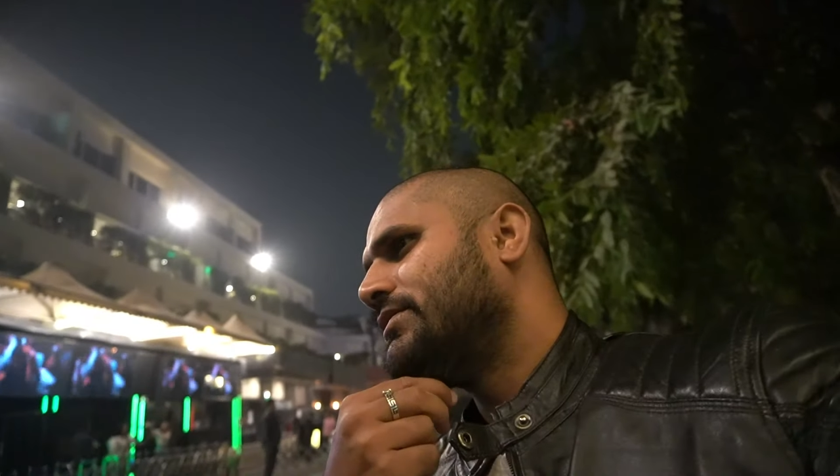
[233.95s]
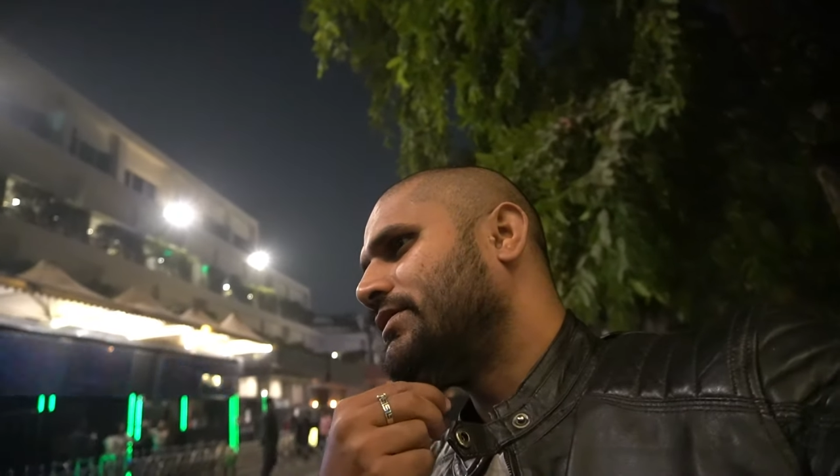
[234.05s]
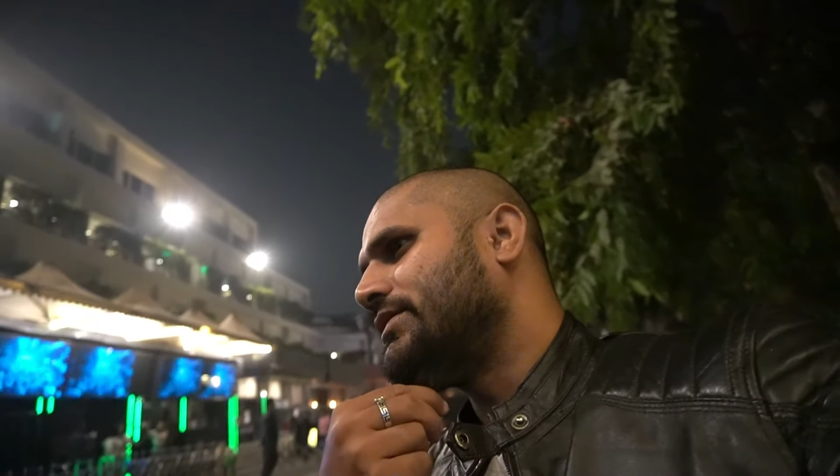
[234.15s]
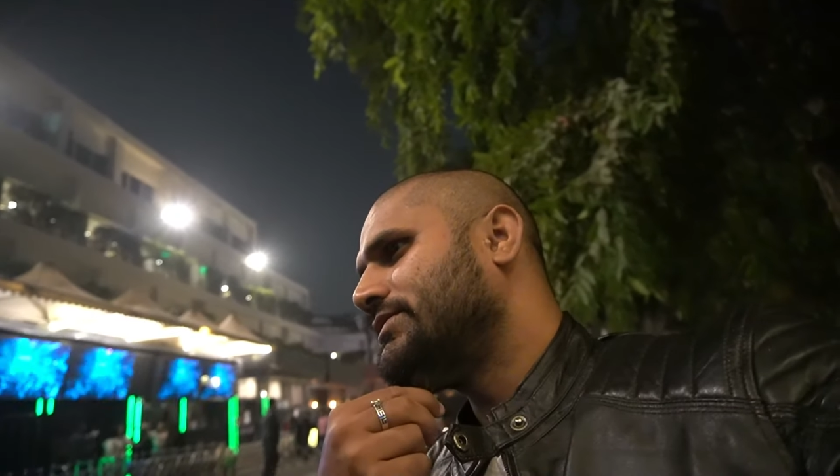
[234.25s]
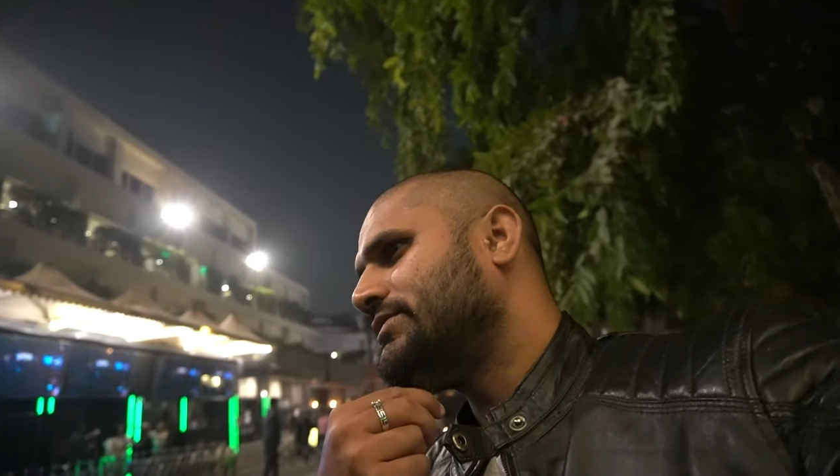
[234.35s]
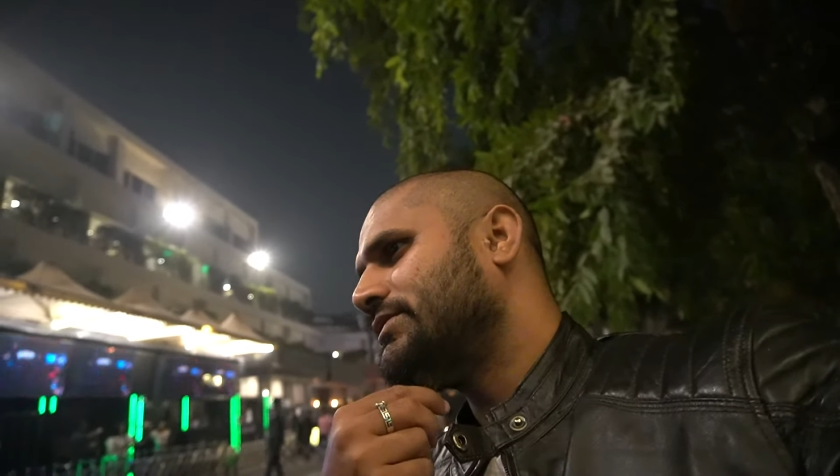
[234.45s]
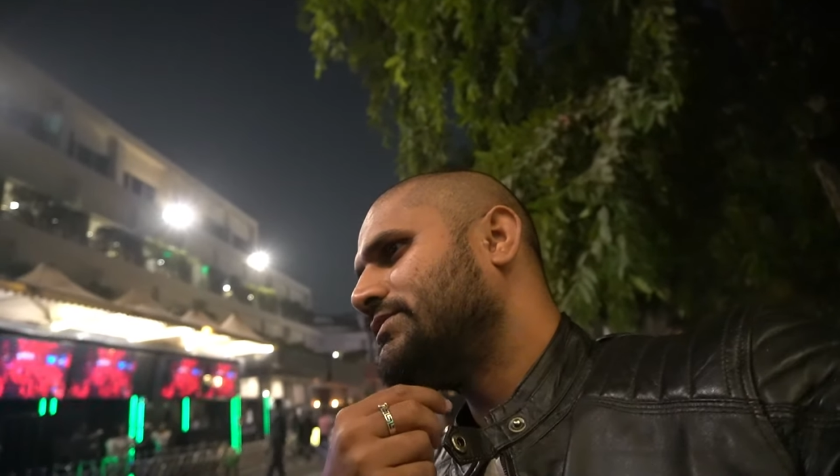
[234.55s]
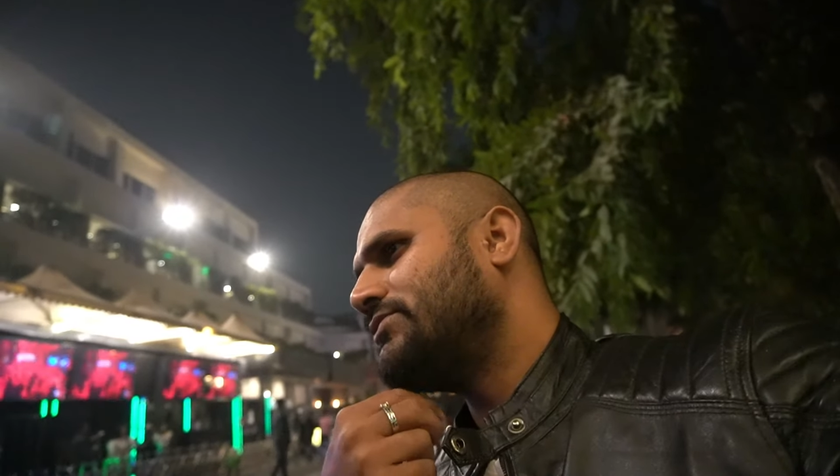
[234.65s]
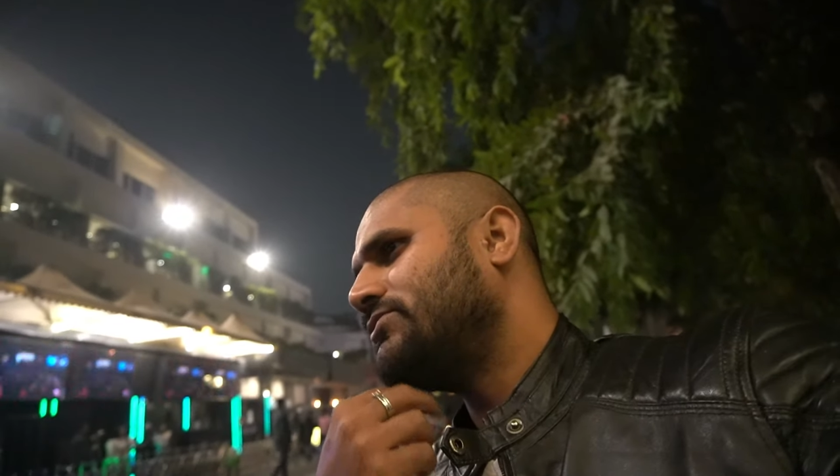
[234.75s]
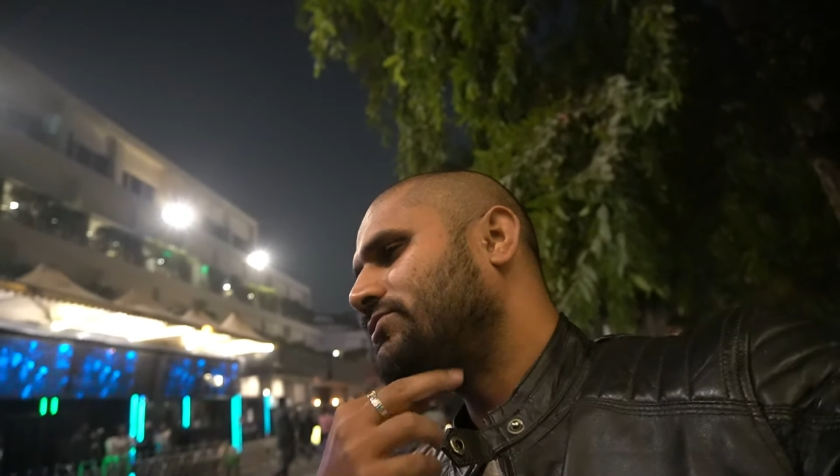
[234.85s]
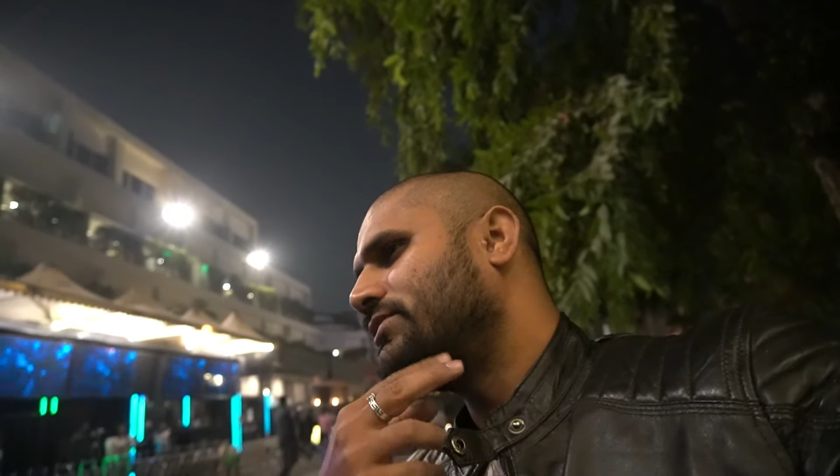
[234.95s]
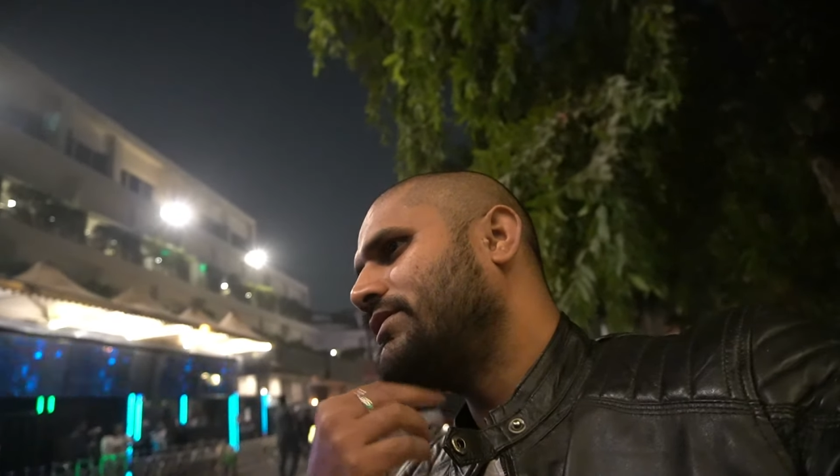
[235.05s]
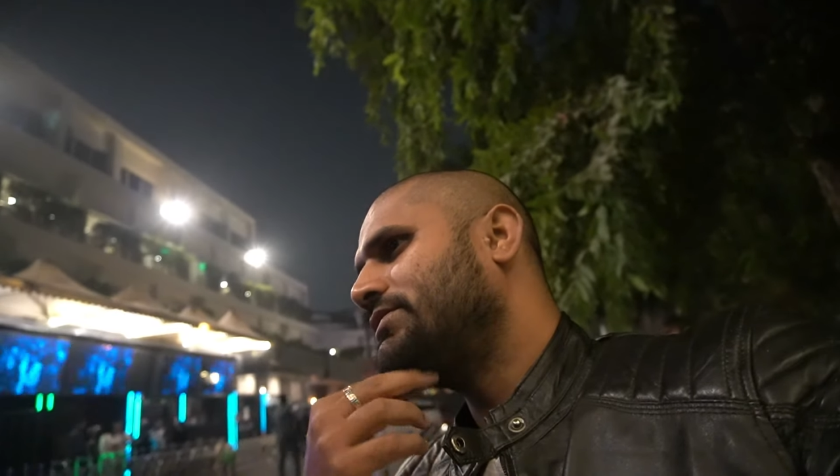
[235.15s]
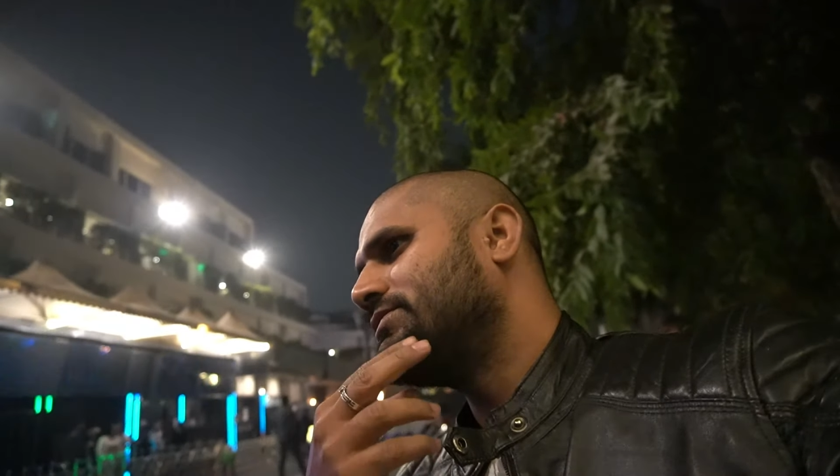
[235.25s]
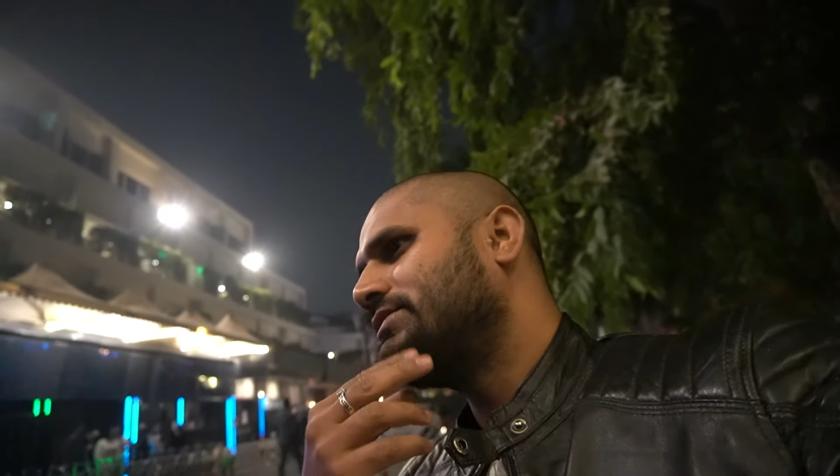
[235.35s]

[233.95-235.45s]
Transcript: रश रशिया तो नहीं होगा ना